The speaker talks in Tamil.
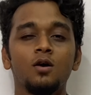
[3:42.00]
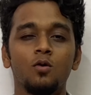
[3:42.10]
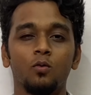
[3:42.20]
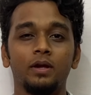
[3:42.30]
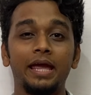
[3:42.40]

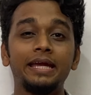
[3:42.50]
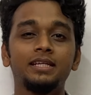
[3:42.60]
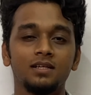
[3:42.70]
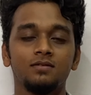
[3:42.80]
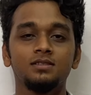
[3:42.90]
ஒரு எயிட்
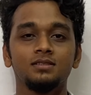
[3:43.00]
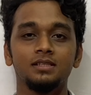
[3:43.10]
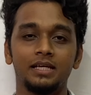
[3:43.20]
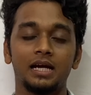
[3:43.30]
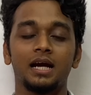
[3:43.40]
ஹவர்ஸ்
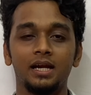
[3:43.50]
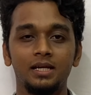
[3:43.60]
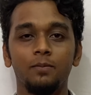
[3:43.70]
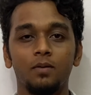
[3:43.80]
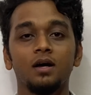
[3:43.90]
நீங்கள்
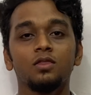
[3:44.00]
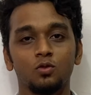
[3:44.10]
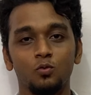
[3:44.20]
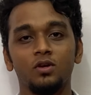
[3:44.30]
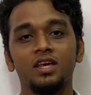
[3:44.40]
கண்டிப்பாக
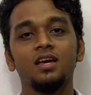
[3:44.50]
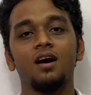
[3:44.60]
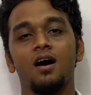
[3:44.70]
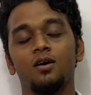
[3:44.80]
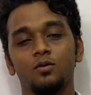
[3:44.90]
தூங்கியே
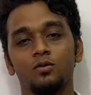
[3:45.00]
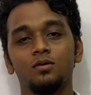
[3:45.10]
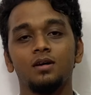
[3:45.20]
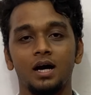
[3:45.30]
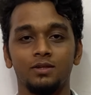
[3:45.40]
ஆகணும்
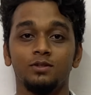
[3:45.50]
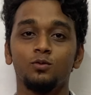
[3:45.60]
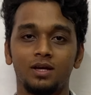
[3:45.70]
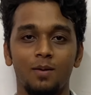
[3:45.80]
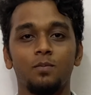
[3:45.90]
அது வந்து
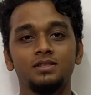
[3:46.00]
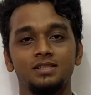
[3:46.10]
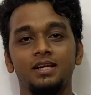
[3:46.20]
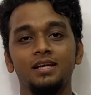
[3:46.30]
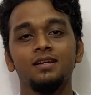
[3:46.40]
ஒரு
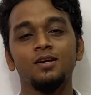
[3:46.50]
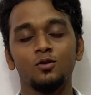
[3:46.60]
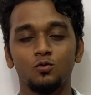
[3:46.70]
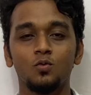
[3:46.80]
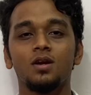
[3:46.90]
கம்பல்சரி
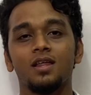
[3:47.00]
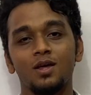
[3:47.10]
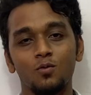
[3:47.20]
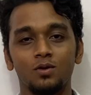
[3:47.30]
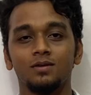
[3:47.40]
தூங்கினா தான்
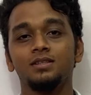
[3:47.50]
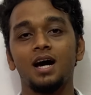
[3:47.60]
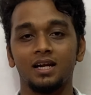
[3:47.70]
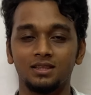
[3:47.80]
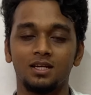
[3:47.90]
உங்களுக்கு வந்து
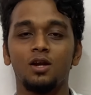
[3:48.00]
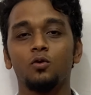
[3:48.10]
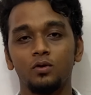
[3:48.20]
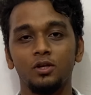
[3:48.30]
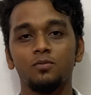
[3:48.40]
அடுத்த நாள்
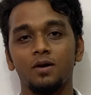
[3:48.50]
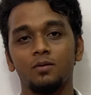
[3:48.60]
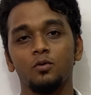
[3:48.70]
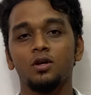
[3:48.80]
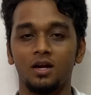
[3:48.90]
ருட்டீனும் பண்ண
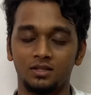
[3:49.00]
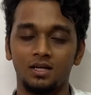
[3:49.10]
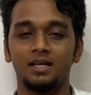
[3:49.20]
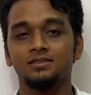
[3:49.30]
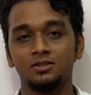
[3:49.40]
முடியும் அடுத்த
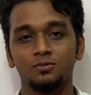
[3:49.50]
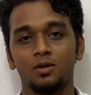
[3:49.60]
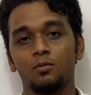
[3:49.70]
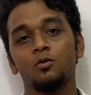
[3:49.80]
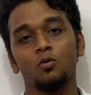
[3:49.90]
நாள் எக்ஸசைஸும் பண்ண
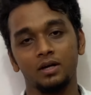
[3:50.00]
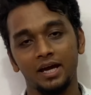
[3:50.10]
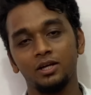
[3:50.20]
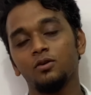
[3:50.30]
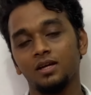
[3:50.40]
முடியும் உங்கள்
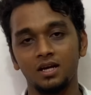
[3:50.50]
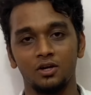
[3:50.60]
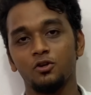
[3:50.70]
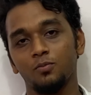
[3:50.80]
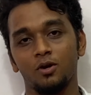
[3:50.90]
டயட்டும் நீங்கள்
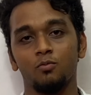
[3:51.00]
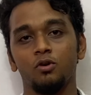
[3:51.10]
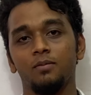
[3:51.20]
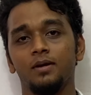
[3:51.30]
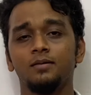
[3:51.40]
கண்டினியூ பண்ண
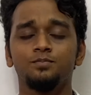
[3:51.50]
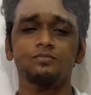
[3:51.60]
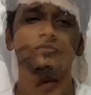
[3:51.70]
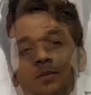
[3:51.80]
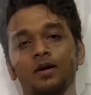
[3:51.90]
முடியுமே
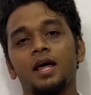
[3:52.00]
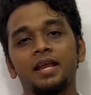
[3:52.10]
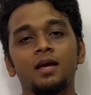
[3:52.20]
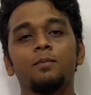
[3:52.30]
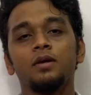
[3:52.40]
இப்போ
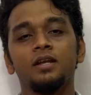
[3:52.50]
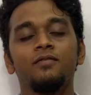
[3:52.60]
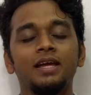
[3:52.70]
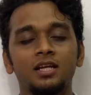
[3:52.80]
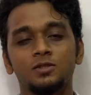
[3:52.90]
நிறையா பேர்
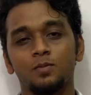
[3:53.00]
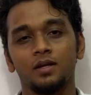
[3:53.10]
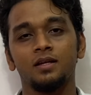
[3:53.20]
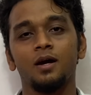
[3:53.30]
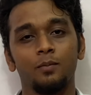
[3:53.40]
வெயிட் லாஸ்
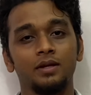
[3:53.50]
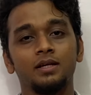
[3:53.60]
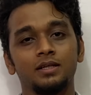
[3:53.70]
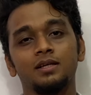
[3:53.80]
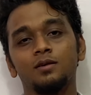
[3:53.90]
பண்ணுறேன்
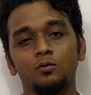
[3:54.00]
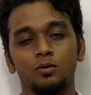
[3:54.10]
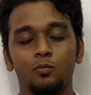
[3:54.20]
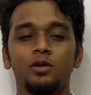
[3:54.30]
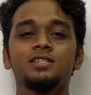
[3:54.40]
அப்படின்ட்டு ஒரு
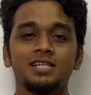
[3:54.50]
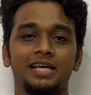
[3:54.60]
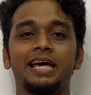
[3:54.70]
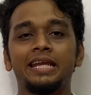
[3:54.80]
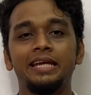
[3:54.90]
முயற்சியில்
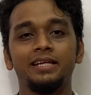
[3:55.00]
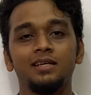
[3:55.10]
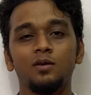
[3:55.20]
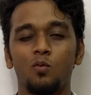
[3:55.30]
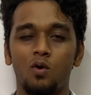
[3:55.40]
இறங்கிட்டு
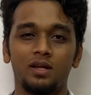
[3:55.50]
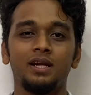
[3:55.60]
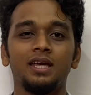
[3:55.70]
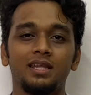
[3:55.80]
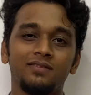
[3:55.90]

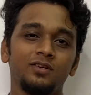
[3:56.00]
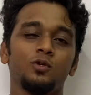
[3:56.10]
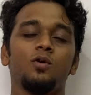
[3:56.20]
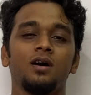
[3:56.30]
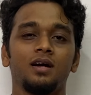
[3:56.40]
உடனே அதை
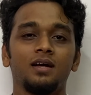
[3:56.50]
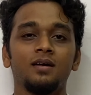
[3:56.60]
விட்டுருவாங்க